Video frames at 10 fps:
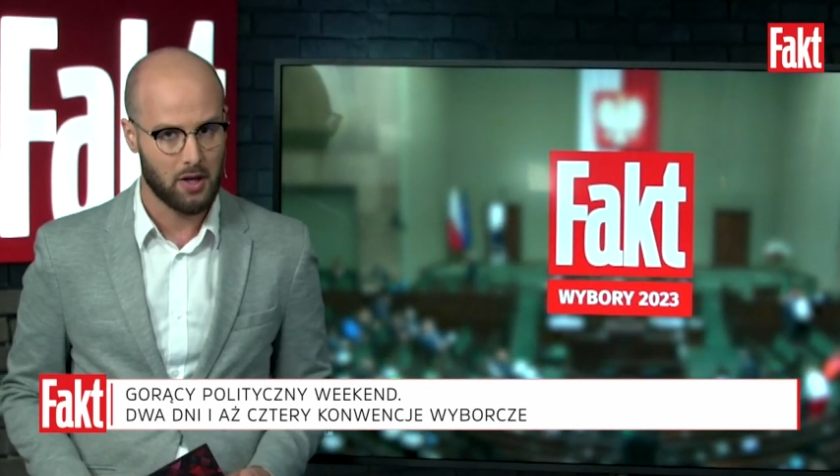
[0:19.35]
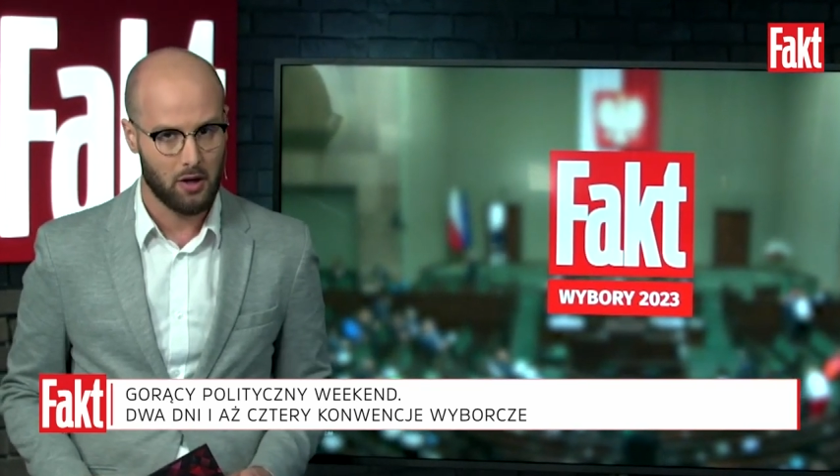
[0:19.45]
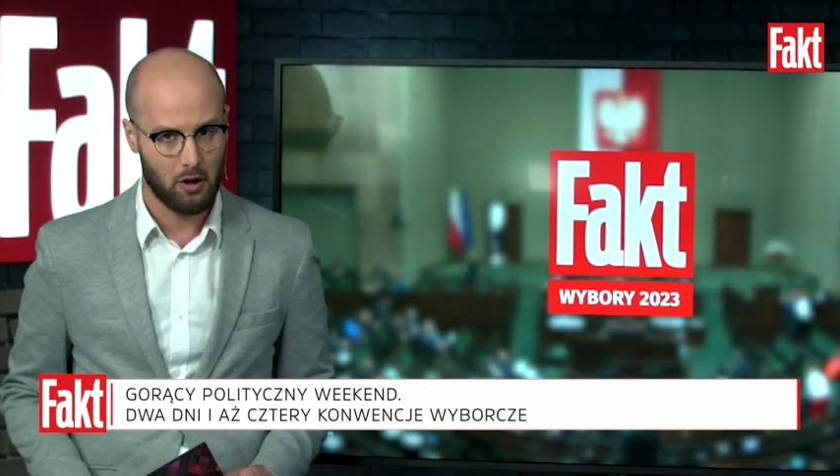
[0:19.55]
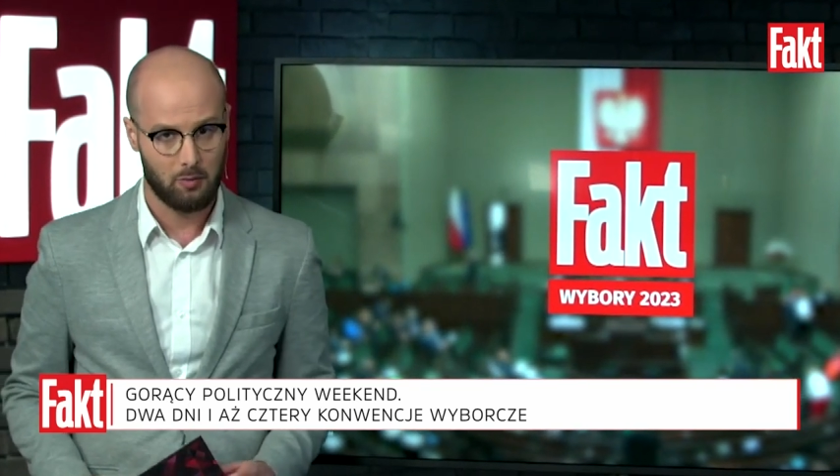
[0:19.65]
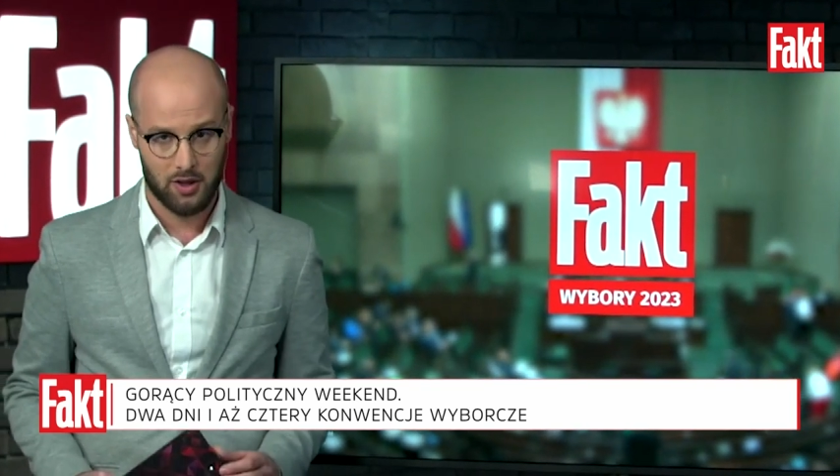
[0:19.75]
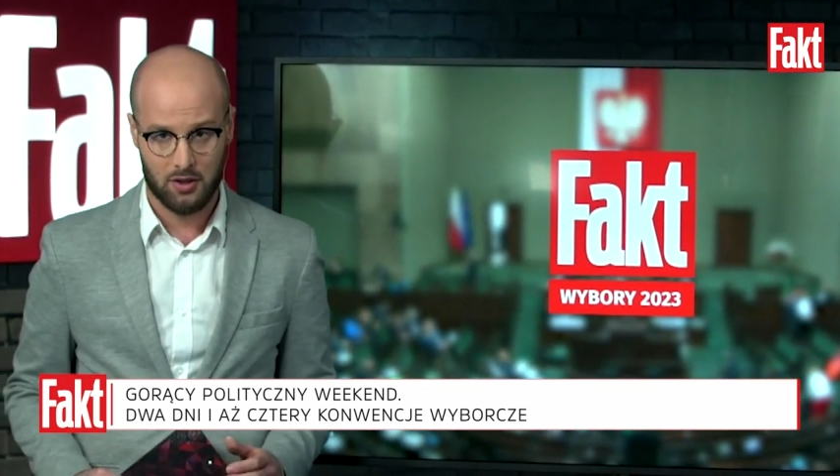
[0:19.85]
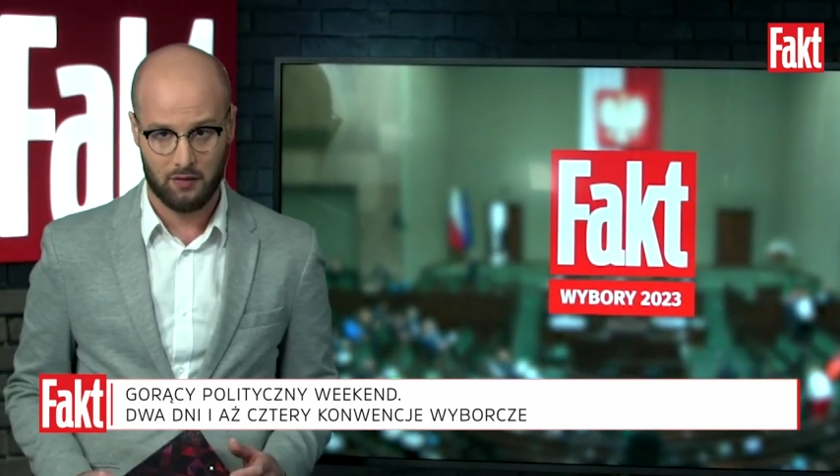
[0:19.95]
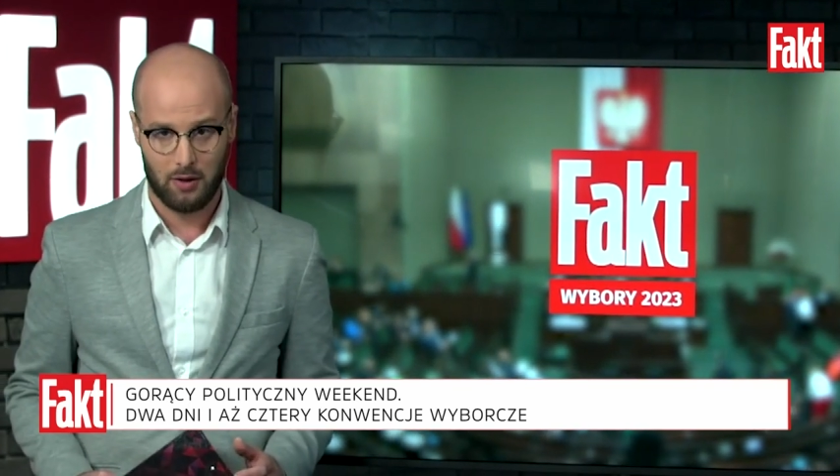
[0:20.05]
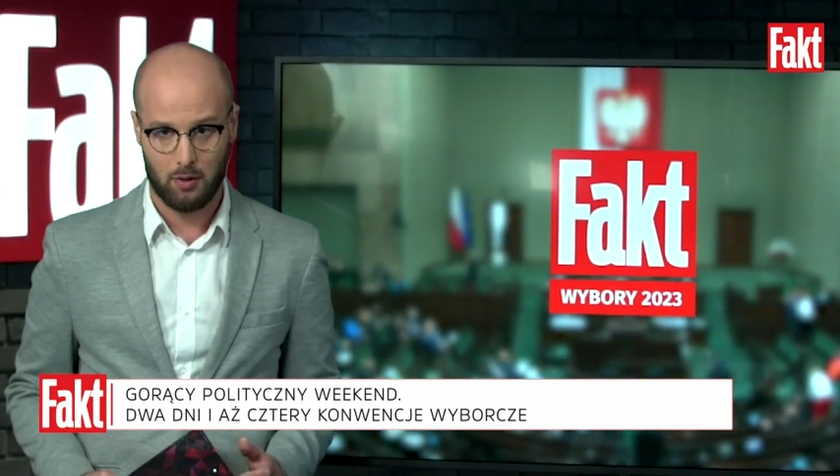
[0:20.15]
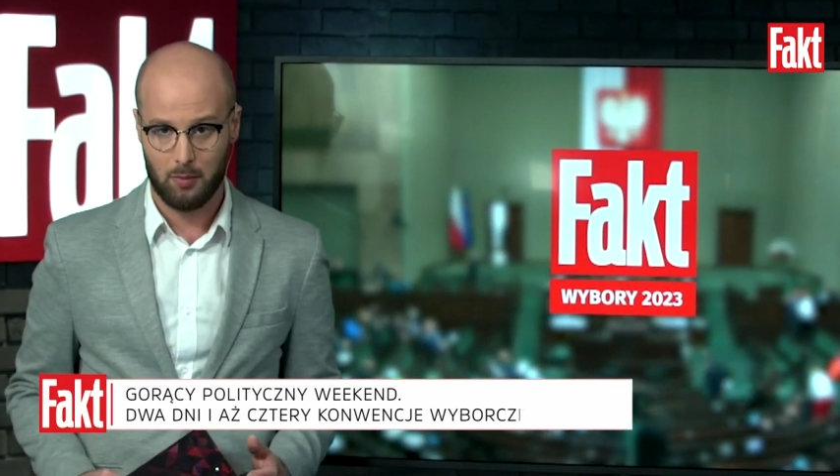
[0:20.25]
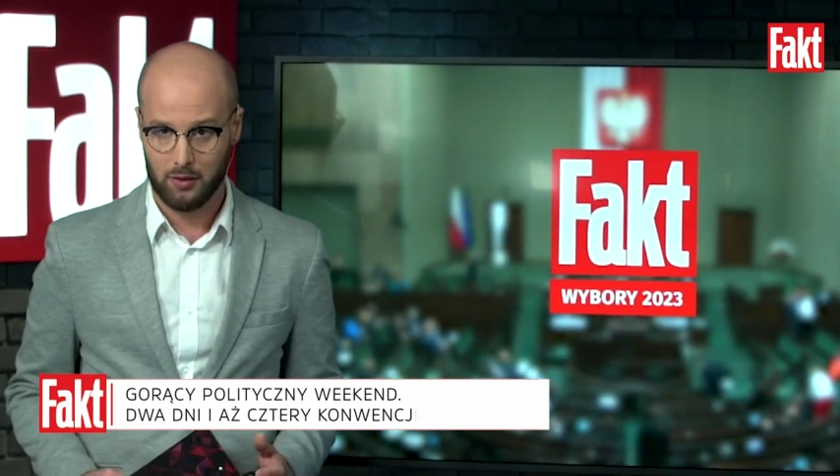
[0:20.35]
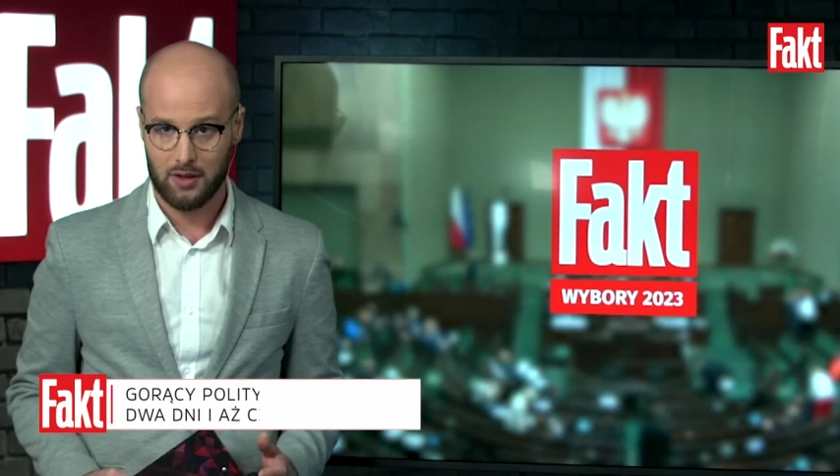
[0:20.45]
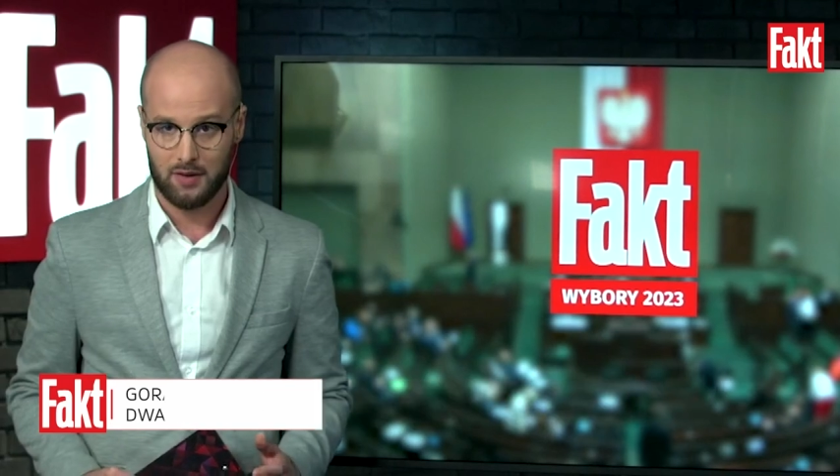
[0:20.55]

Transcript: Obie trwały ponad